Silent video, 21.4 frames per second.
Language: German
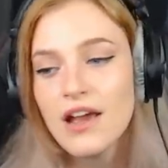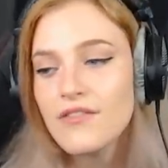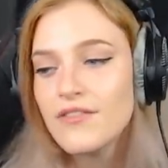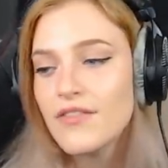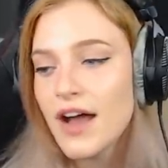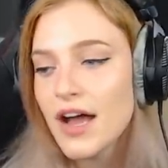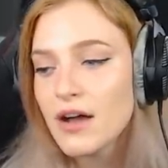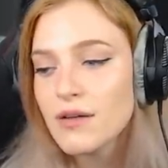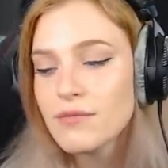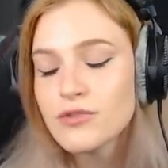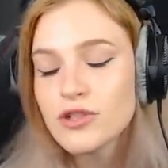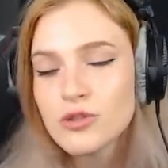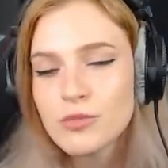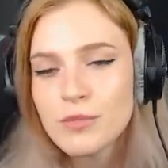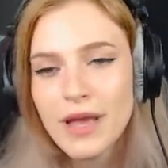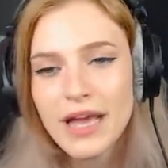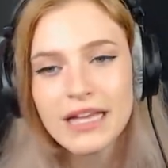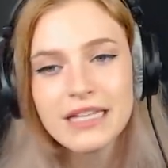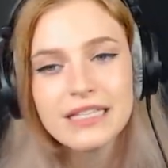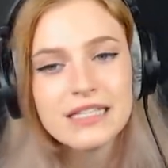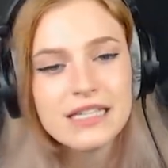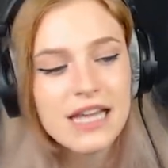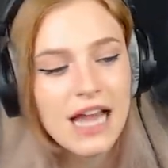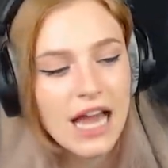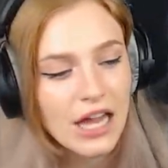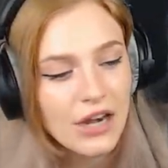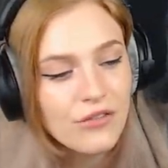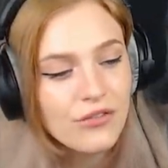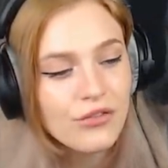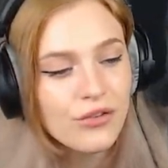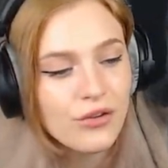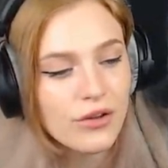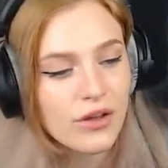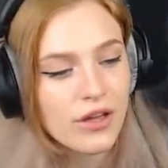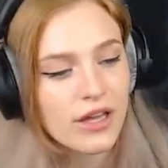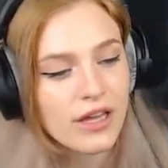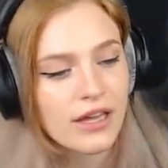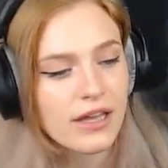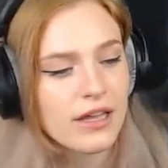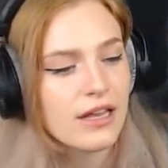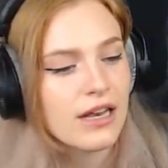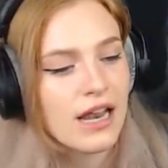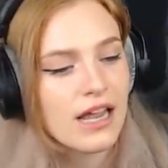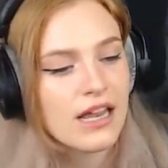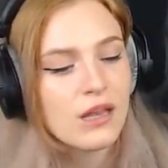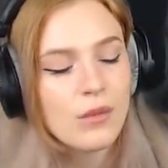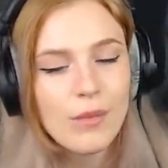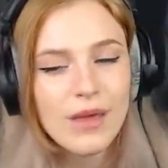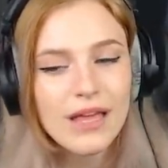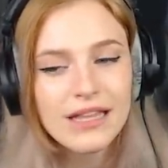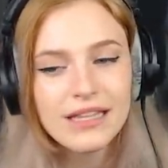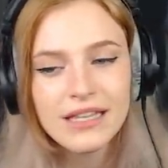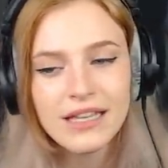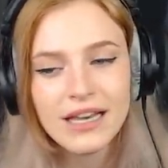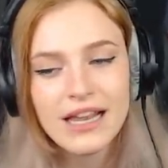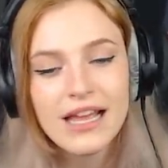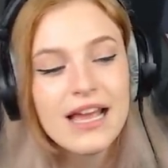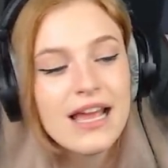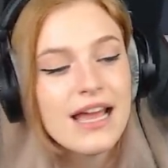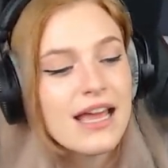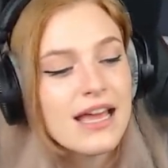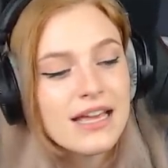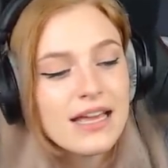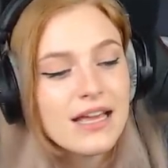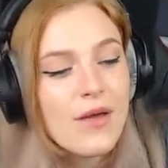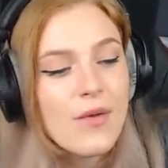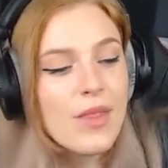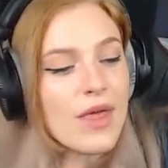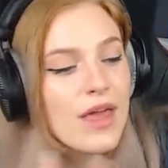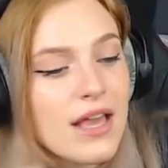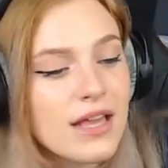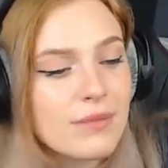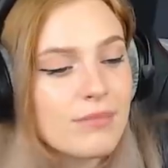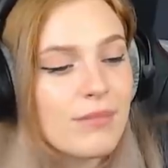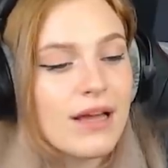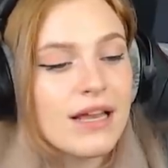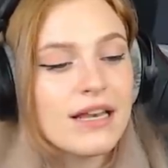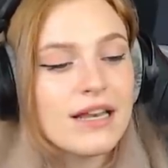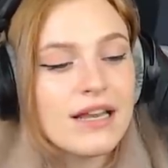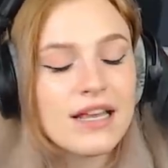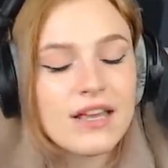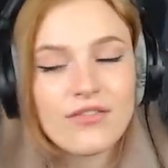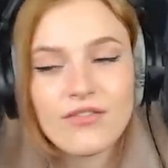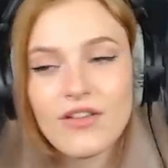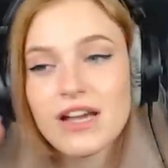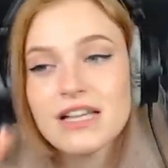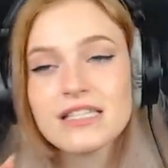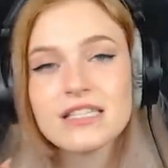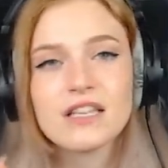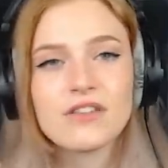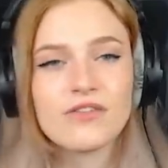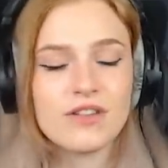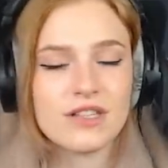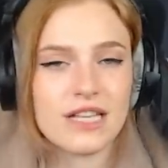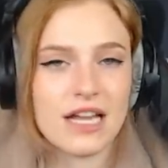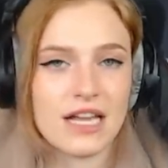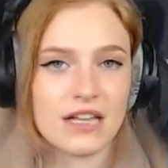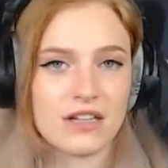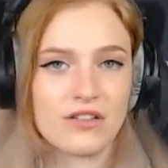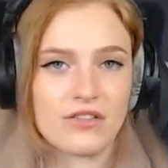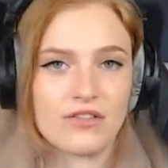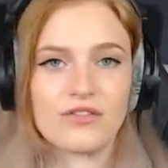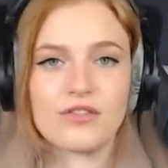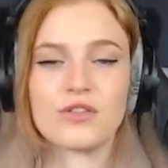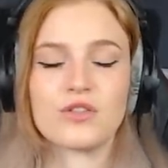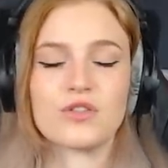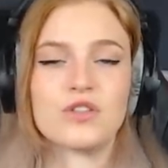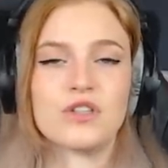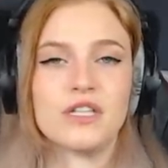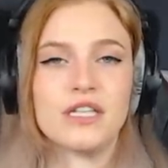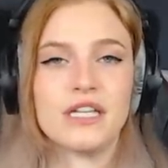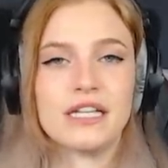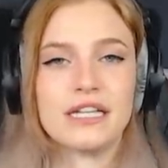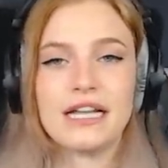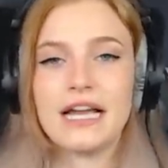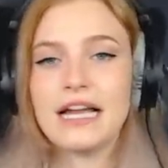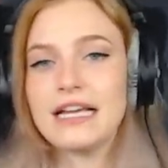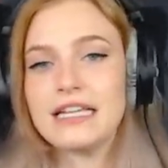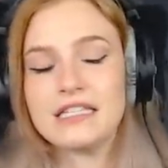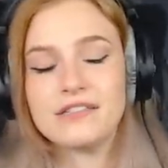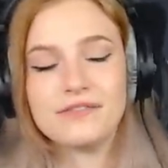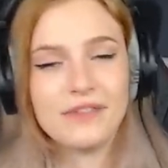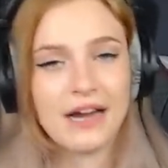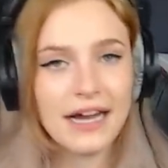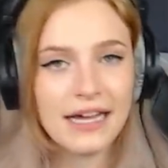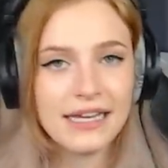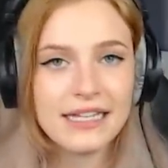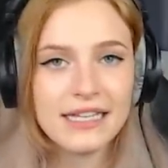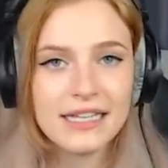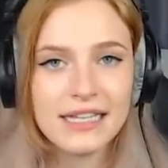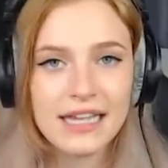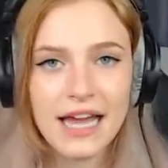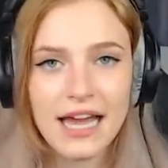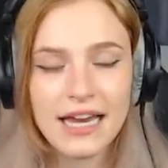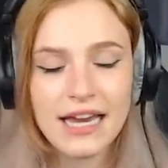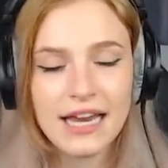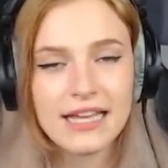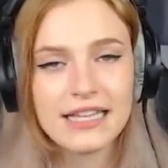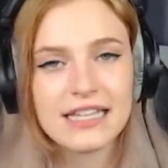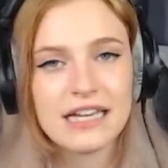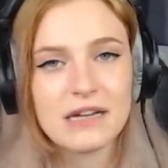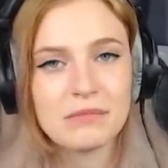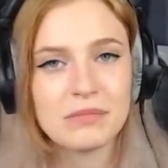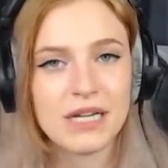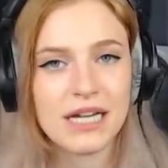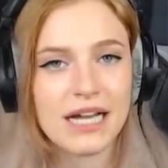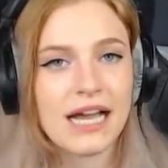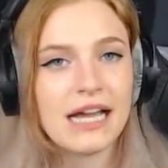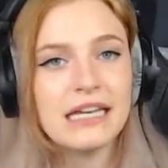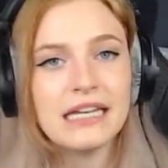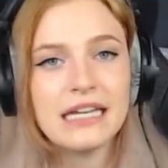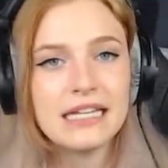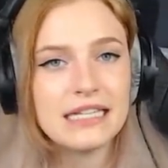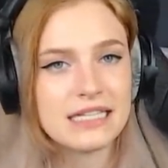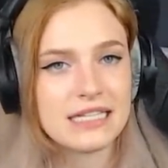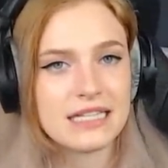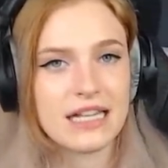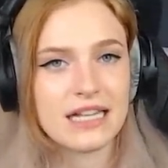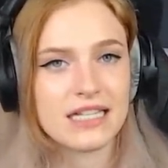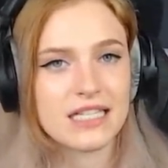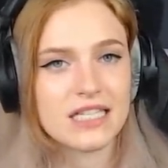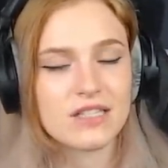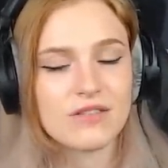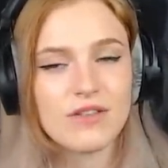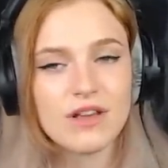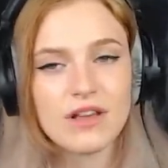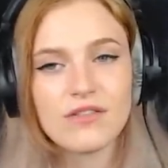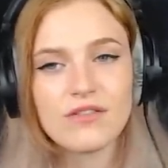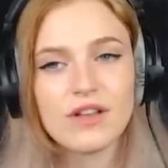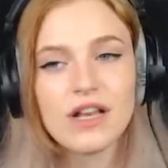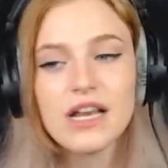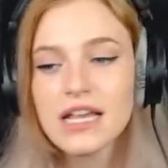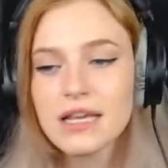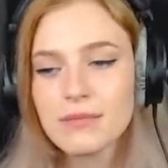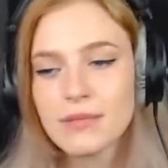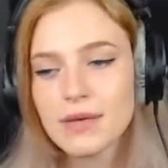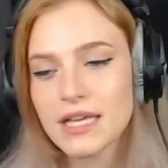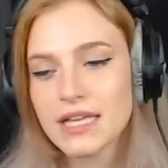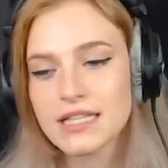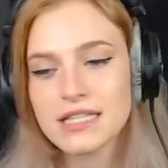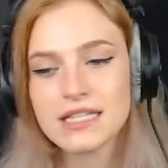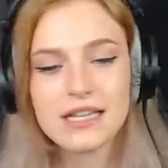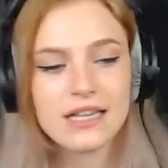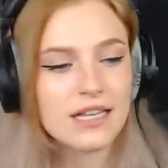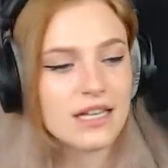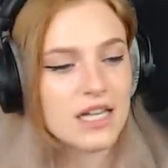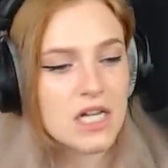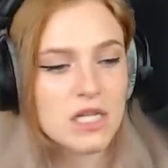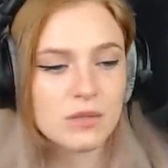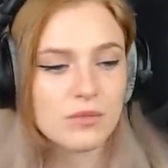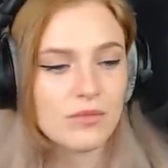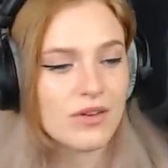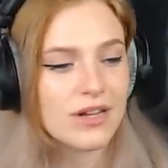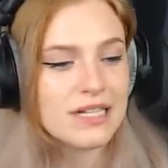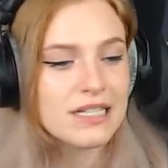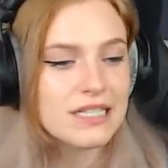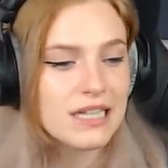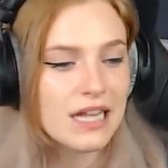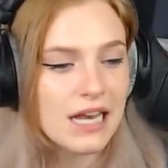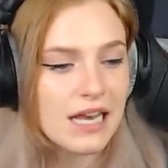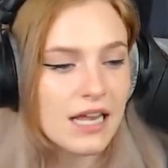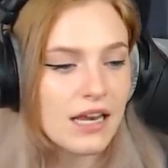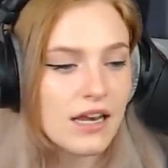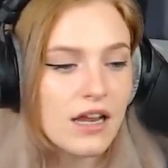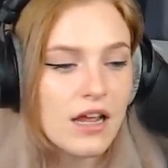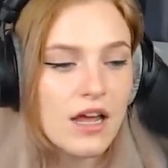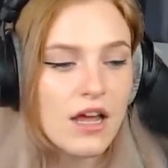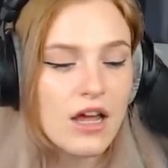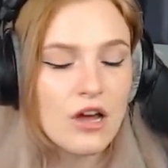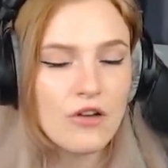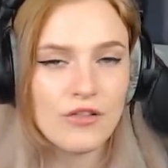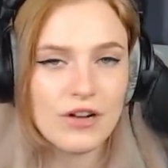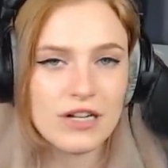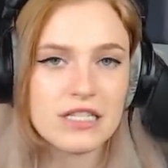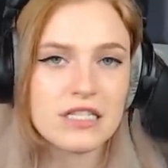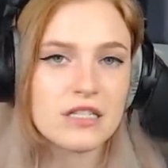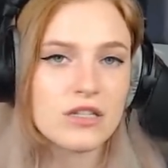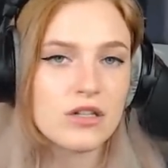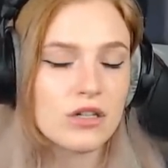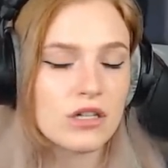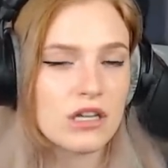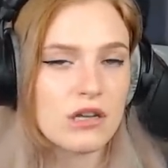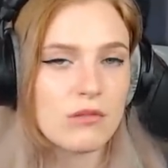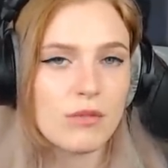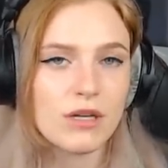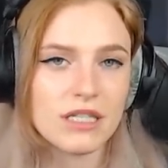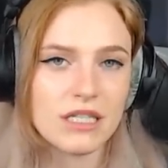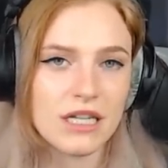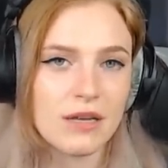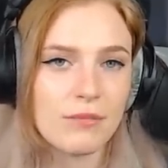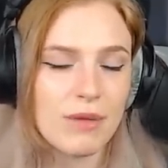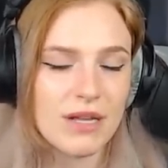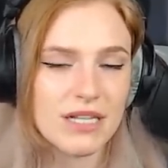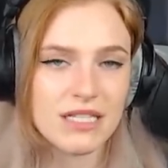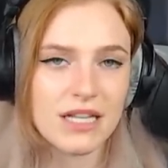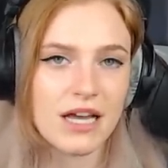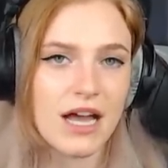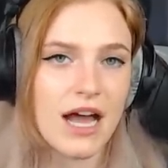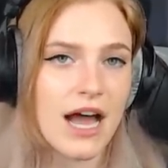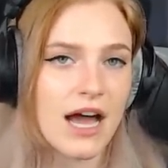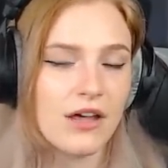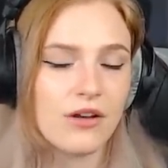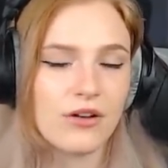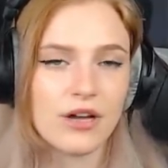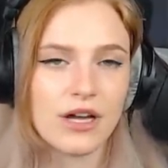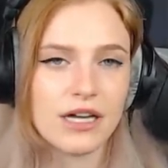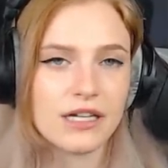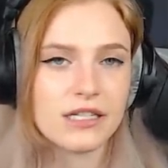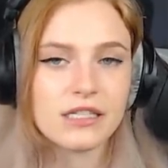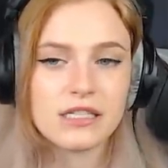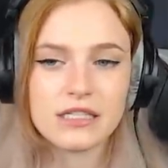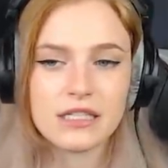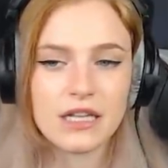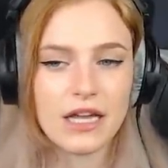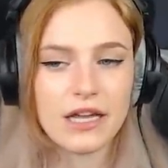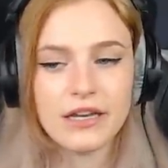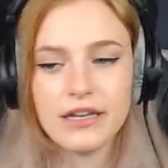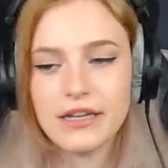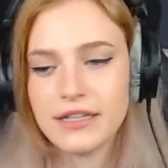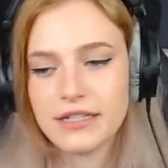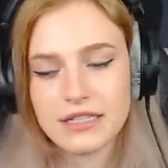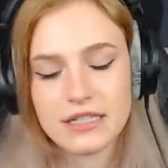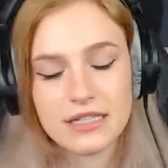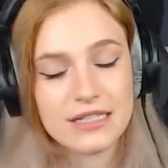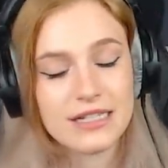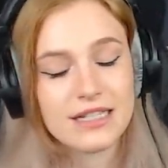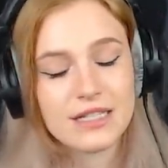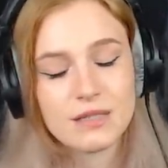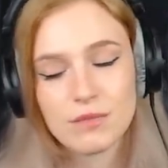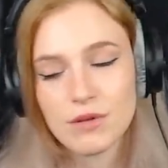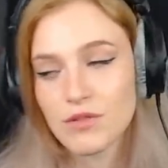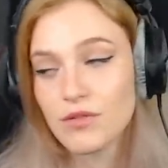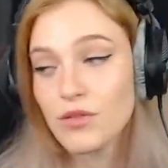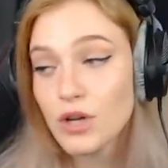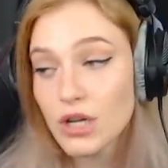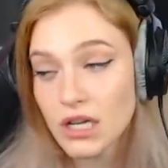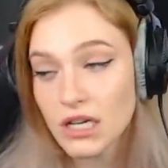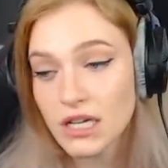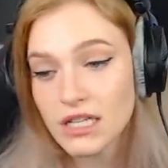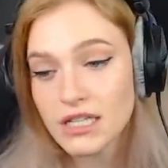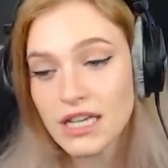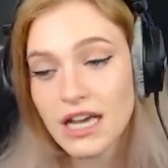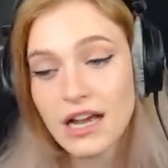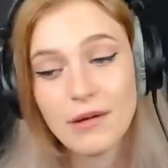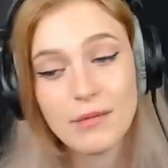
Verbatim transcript: Warum sperrt die Anführerin kleine Mädchen? Ich meine, ich weiß nicht, wie Sekten funktionieren, ja? Ich war nie in einer, ich habe da keine Insights. Deswegen will ich mich jetzt hier nicht aus dem Fenster lehnen. Falls irgendjemand da eine bessere Ahnung hat, dann interessiert es mich wirklich.